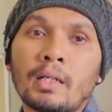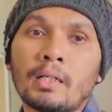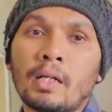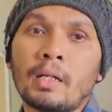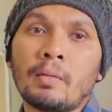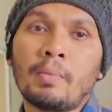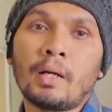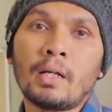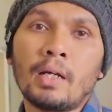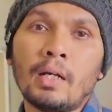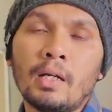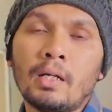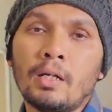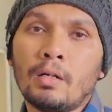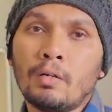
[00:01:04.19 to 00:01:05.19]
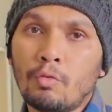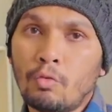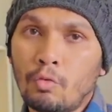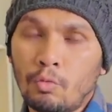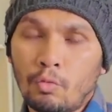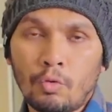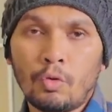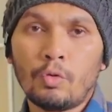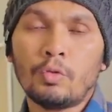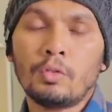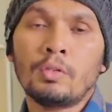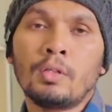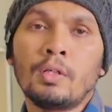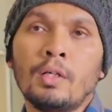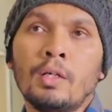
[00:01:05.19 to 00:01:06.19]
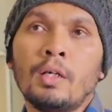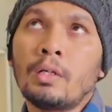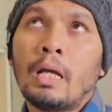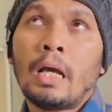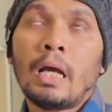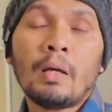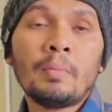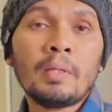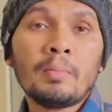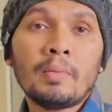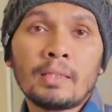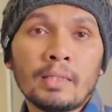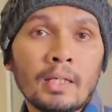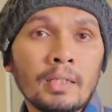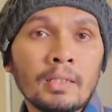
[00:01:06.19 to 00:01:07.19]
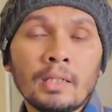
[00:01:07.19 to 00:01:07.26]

daripada gunung Uhud. Habibatan